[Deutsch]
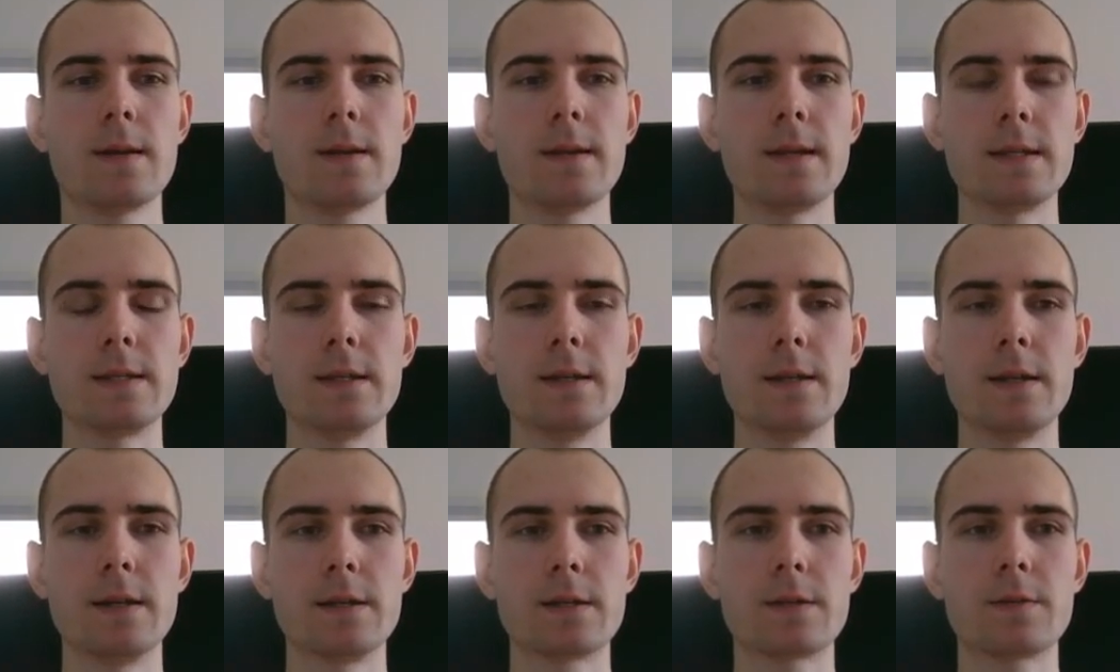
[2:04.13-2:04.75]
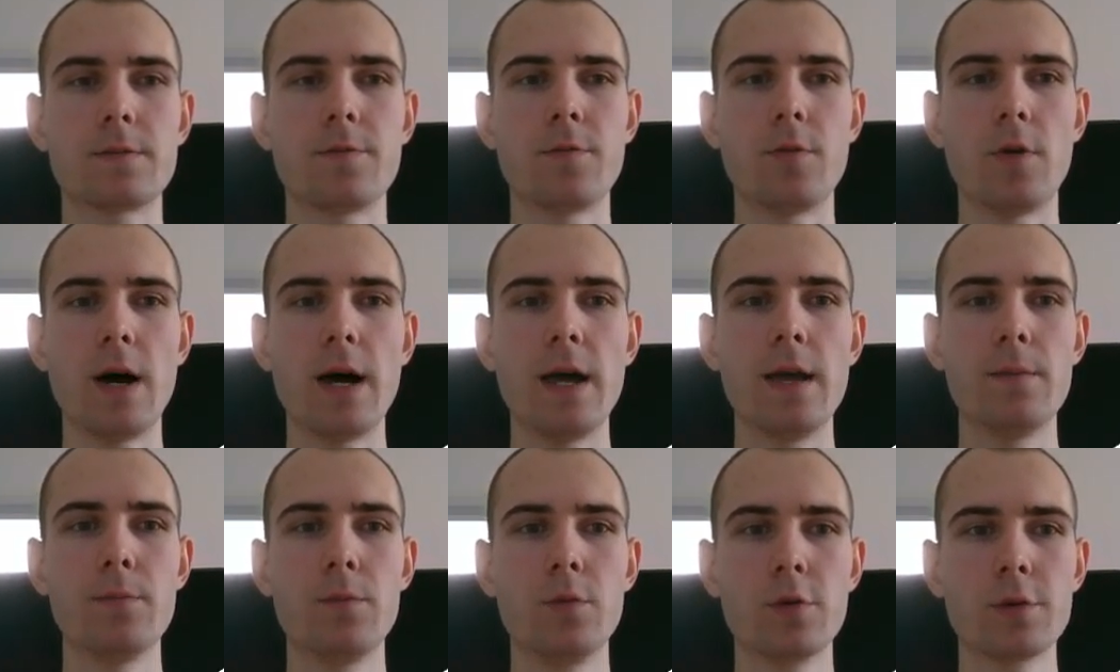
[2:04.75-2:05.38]
dass ihr das vor
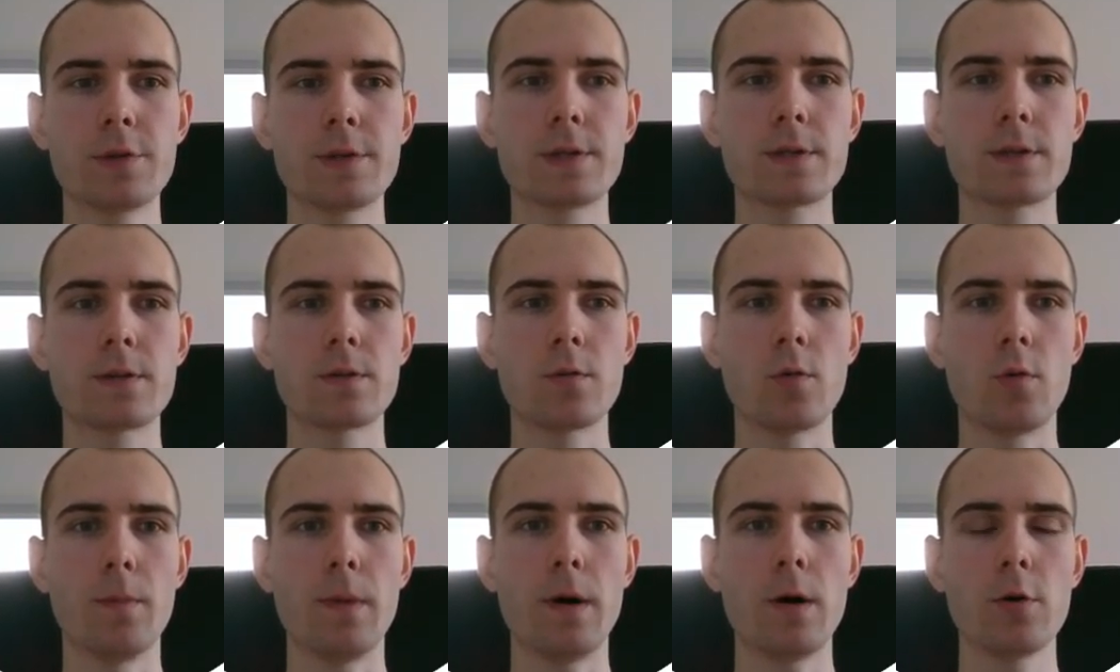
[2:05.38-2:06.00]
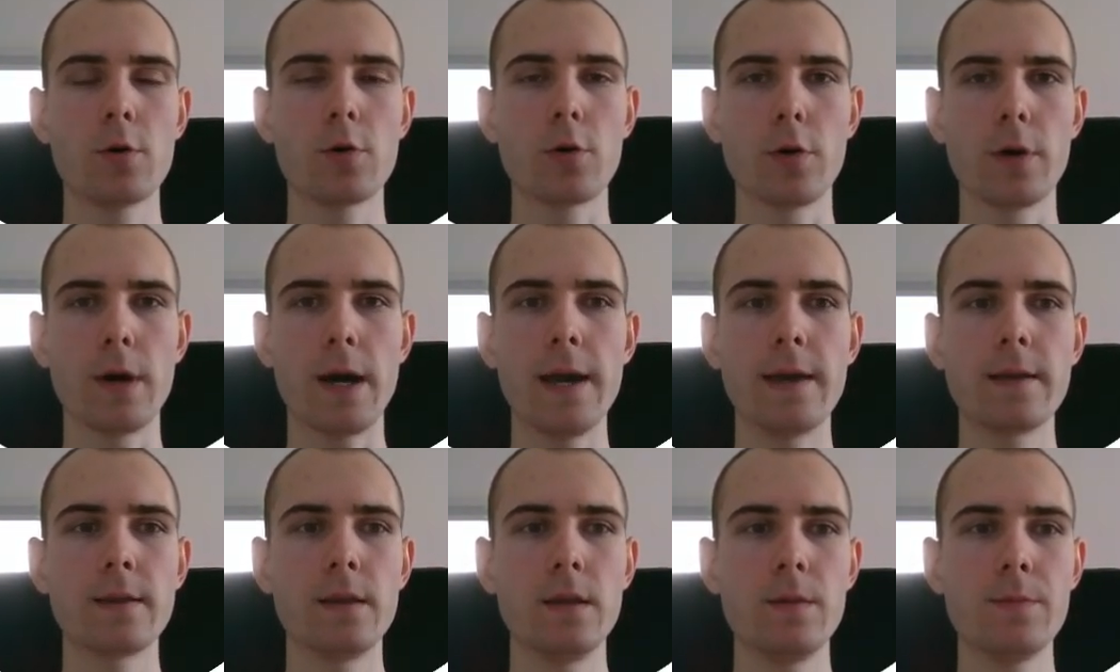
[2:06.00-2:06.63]
allem nutzt, um auch eure
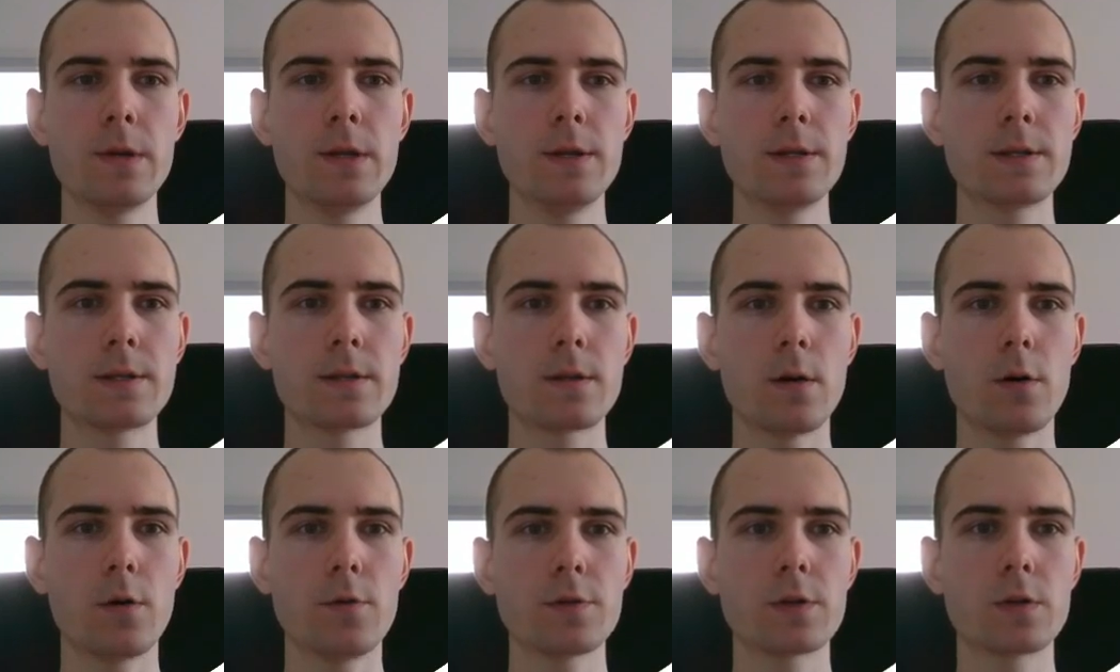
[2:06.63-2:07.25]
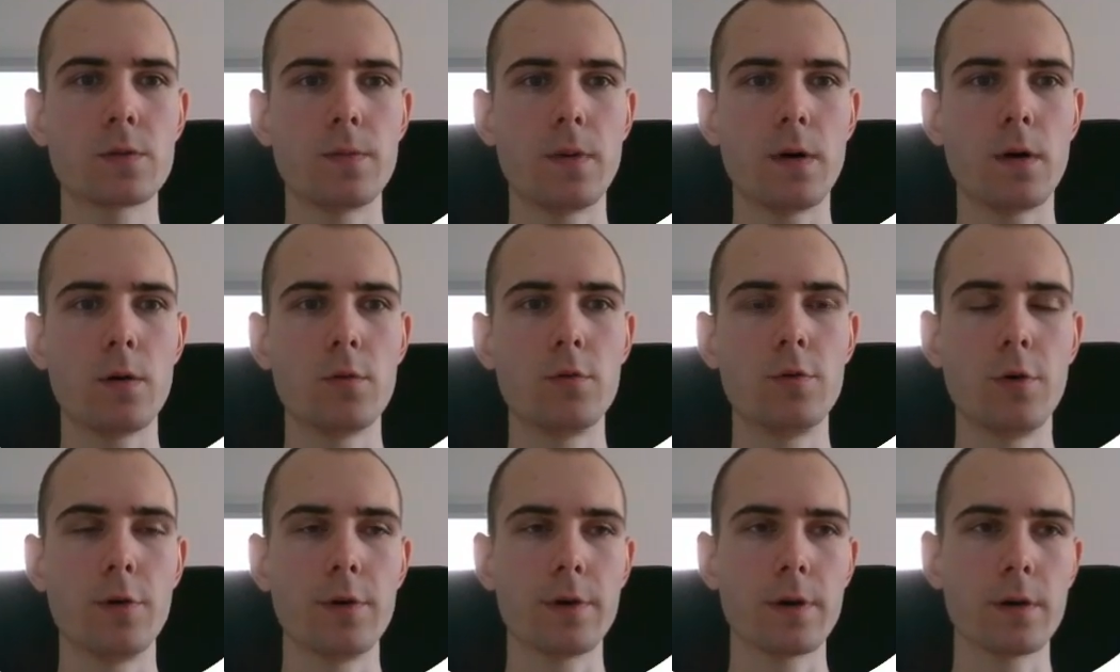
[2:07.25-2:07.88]
eigene E-Mail-Liste aufzubauen
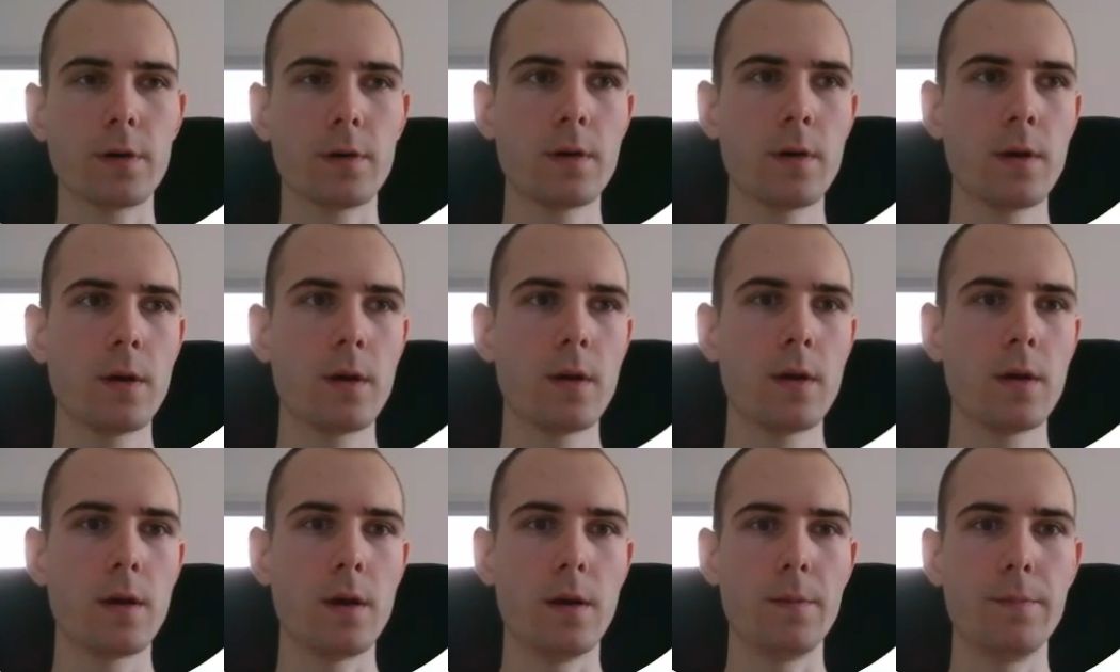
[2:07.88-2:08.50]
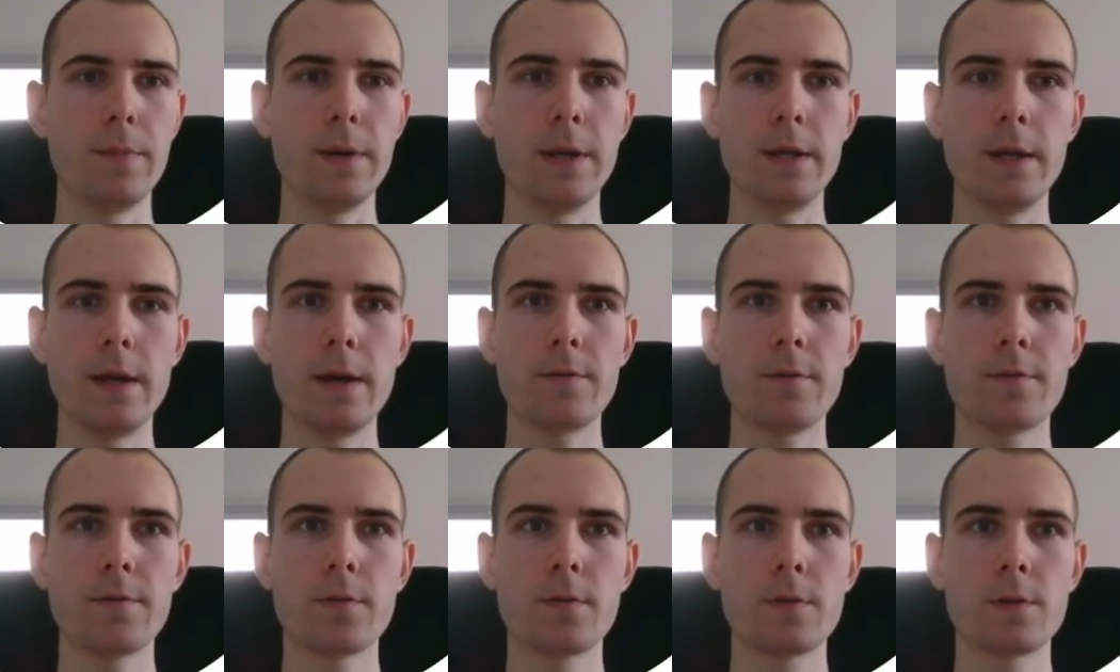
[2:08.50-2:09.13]
und eure äh,
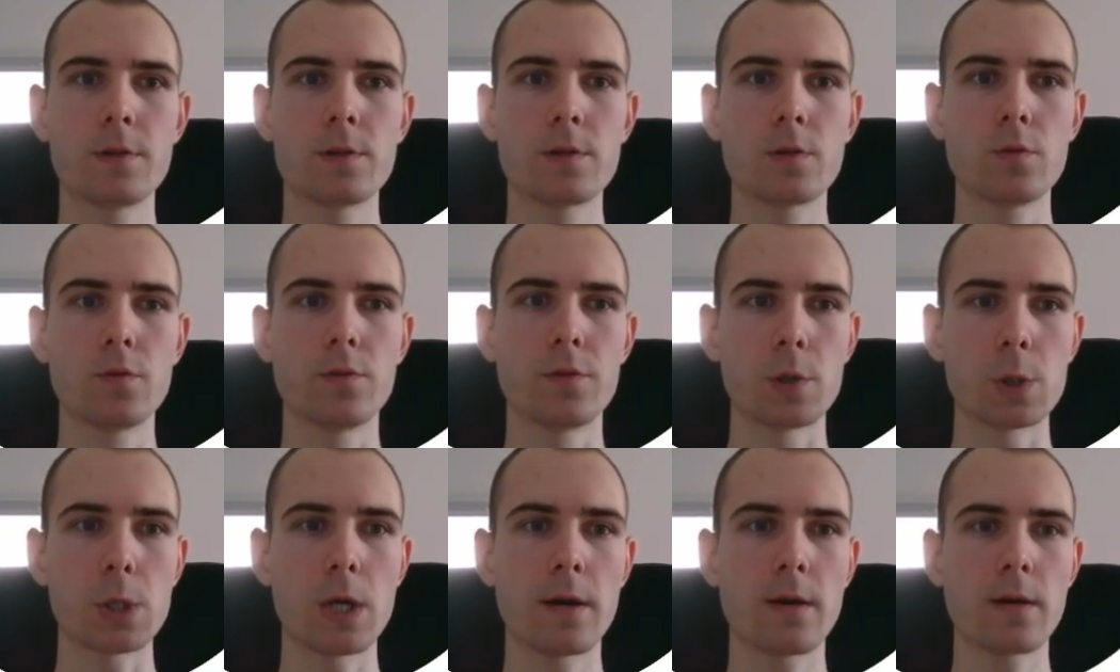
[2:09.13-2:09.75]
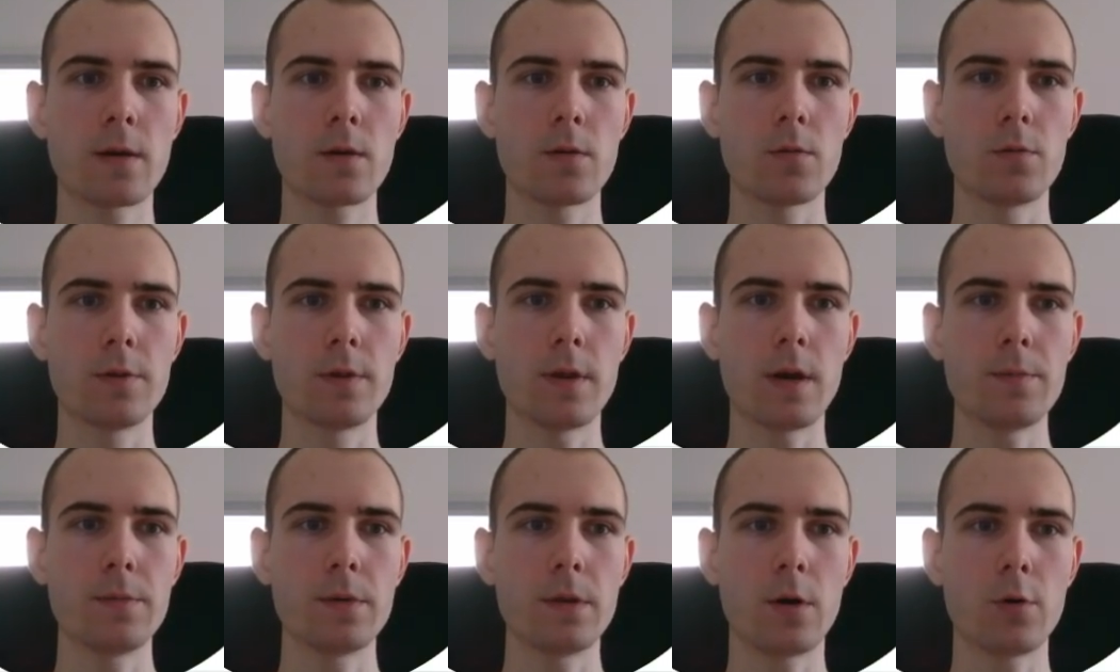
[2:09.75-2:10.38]
PDF zu verschenken und
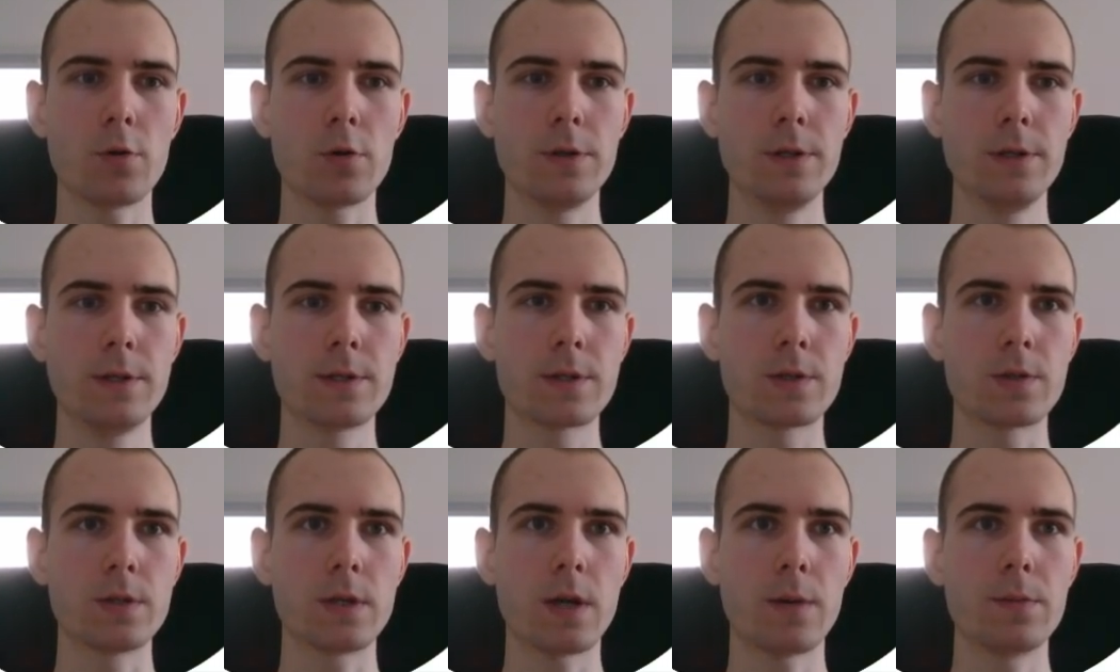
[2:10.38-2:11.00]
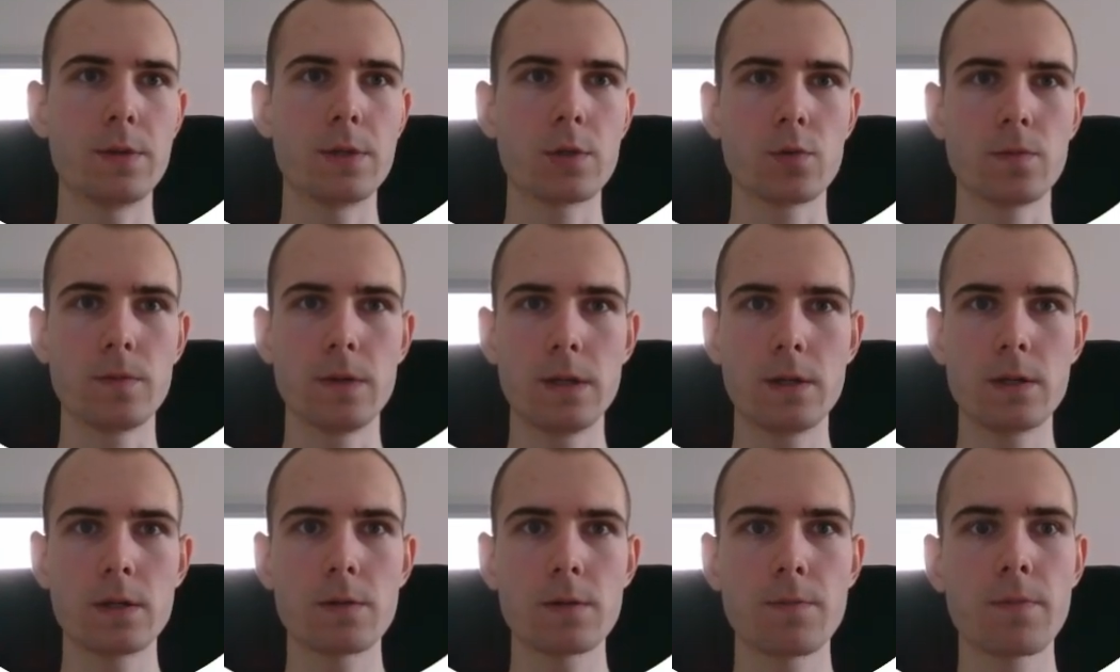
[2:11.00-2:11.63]
damit auch Leads zu sammeln, so
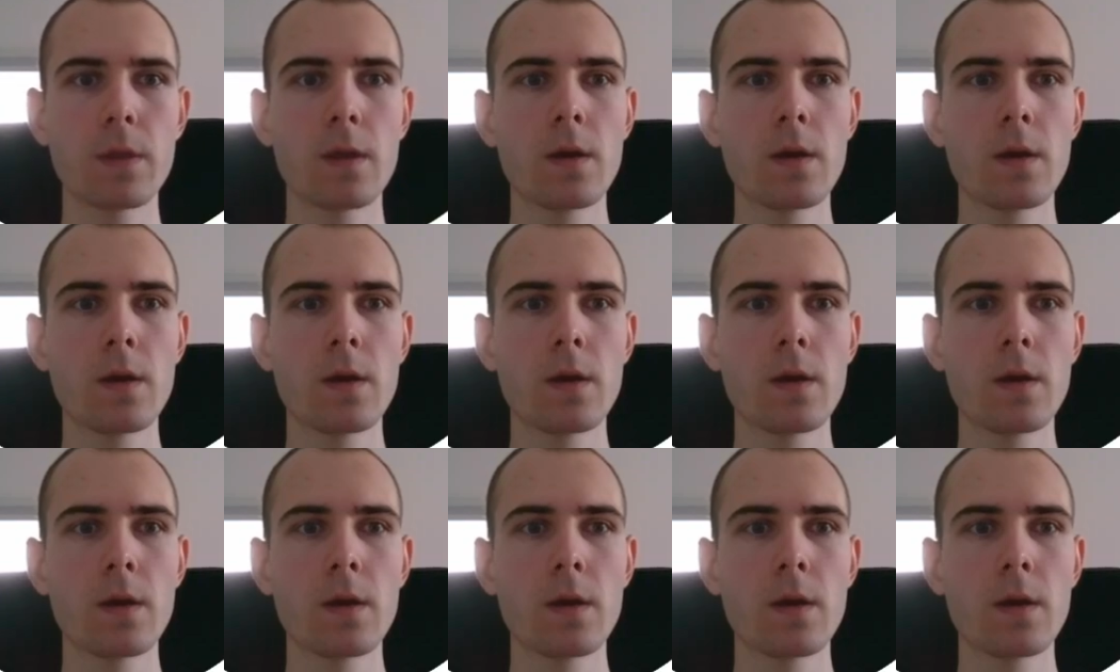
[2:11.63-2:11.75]
wie ich.